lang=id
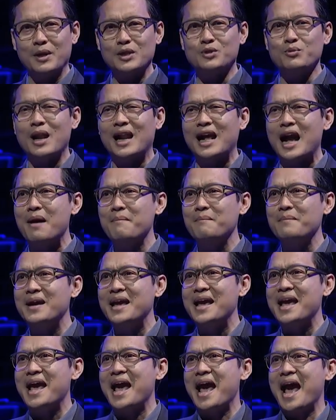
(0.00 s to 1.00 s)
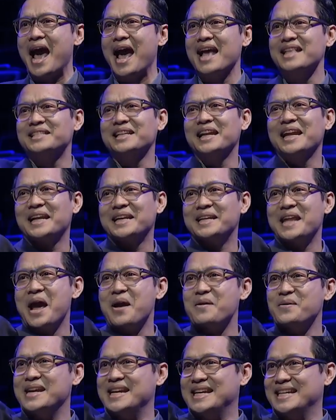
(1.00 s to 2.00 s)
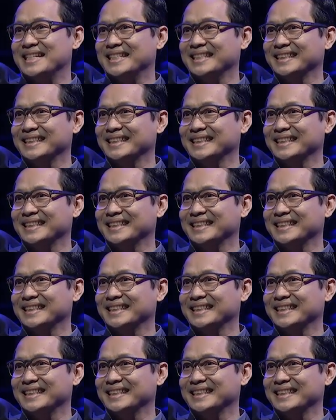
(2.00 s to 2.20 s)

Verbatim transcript: please welcome Angelic Dewi.